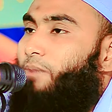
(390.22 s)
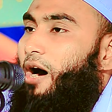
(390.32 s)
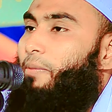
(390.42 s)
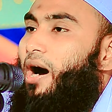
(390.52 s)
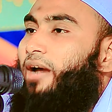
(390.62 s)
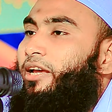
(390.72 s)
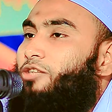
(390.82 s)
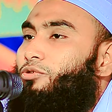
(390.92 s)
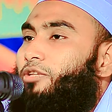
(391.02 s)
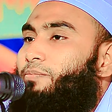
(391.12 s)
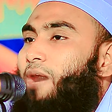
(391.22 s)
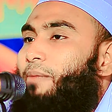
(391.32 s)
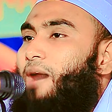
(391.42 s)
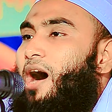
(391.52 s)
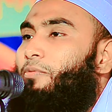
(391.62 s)
বাবাকে যদি
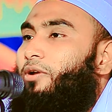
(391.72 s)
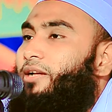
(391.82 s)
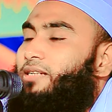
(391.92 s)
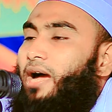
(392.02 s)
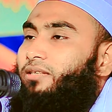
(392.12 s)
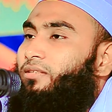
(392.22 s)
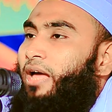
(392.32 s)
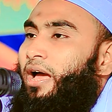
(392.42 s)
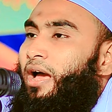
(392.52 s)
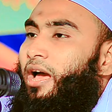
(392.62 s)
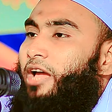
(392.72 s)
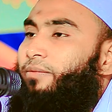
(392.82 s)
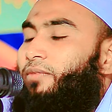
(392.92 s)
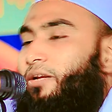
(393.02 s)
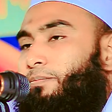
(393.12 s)
বাবা বলে ডাক দেয়
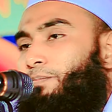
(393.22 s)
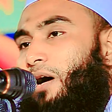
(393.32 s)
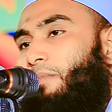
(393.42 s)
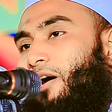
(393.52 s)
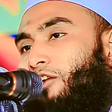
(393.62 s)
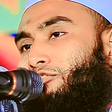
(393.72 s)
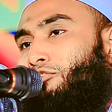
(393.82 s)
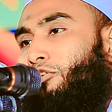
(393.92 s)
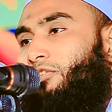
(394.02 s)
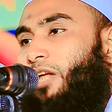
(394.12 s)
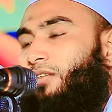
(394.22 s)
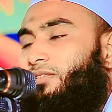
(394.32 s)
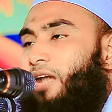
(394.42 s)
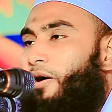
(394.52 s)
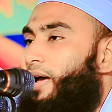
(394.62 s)
বাবার অন্তর
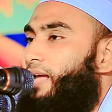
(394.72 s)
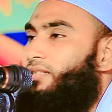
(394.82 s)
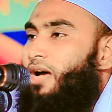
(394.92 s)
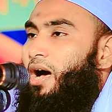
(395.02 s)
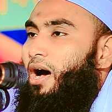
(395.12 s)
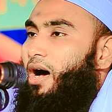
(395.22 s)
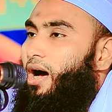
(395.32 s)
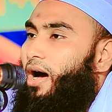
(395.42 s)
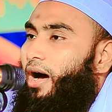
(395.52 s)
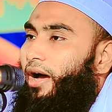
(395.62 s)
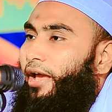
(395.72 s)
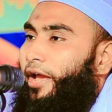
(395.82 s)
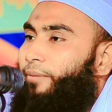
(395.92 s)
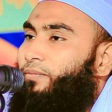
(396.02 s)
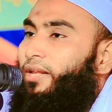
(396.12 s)
ঠান্ডা হয়ে যায়
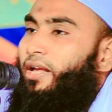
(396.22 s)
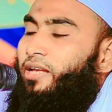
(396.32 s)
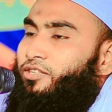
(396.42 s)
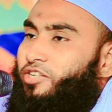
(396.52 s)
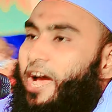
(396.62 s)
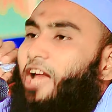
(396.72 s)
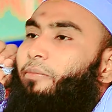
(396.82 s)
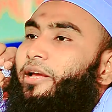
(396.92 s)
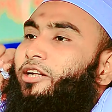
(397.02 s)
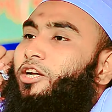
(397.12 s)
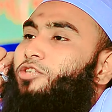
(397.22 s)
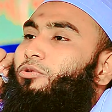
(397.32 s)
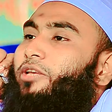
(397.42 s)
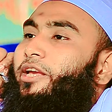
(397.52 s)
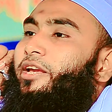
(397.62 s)
চেয়ারম্যানকে
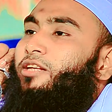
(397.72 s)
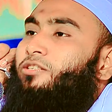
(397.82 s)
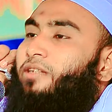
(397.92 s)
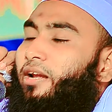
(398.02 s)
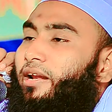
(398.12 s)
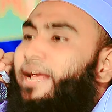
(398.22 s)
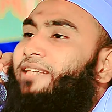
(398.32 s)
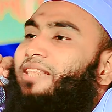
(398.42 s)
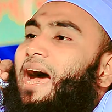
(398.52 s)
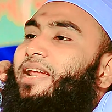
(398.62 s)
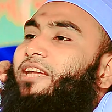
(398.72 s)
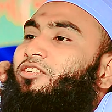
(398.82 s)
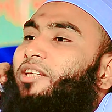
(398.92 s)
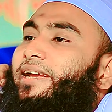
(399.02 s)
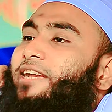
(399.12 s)
যদি নেতা
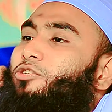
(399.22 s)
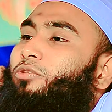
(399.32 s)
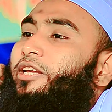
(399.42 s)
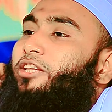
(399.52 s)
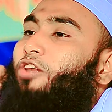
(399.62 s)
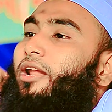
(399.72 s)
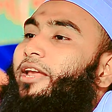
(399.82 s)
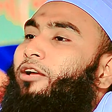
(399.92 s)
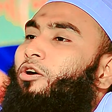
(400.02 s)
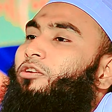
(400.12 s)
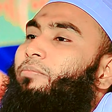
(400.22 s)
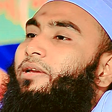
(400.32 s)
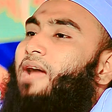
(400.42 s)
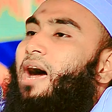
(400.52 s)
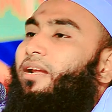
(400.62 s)
নেত্রীকে যদি দলের
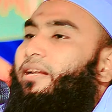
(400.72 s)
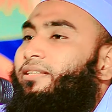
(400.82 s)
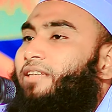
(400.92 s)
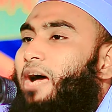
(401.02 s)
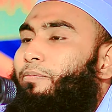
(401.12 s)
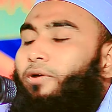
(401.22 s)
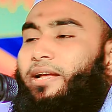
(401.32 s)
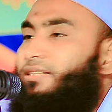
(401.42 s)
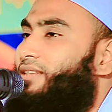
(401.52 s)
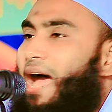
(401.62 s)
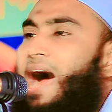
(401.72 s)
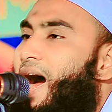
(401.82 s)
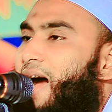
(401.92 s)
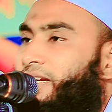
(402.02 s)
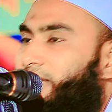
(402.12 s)
কর্মীরা নেতা বলে
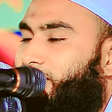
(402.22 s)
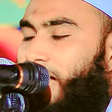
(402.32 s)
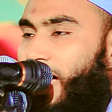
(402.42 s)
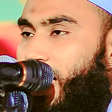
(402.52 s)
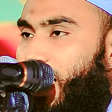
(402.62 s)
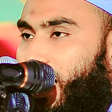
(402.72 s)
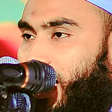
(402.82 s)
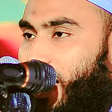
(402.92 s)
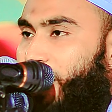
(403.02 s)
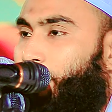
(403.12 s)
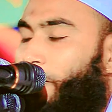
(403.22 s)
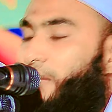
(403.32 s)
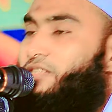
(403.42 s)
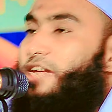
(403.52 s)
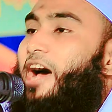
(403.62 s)
ডাক দেয়
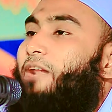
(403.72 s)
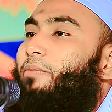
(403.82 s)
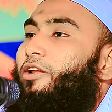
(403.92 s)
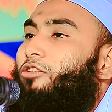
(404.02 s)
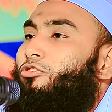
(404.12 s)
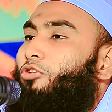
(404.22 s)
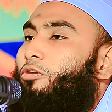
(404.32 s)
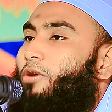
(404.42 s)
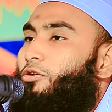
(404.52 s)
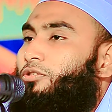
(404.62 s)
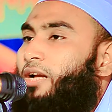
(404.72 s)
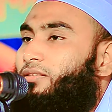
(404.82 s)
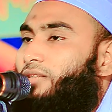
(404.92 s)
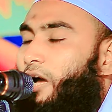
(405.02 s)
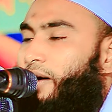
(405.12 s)
চেয়ারম্যান অন্তর বড়
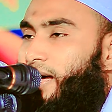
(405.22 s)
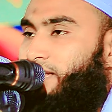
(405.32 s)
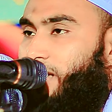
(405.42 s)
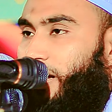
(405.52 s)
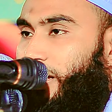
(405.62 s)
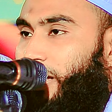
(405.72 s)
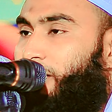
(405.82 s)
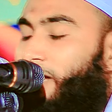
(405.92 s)
ঠান্ডা হয়ে যায়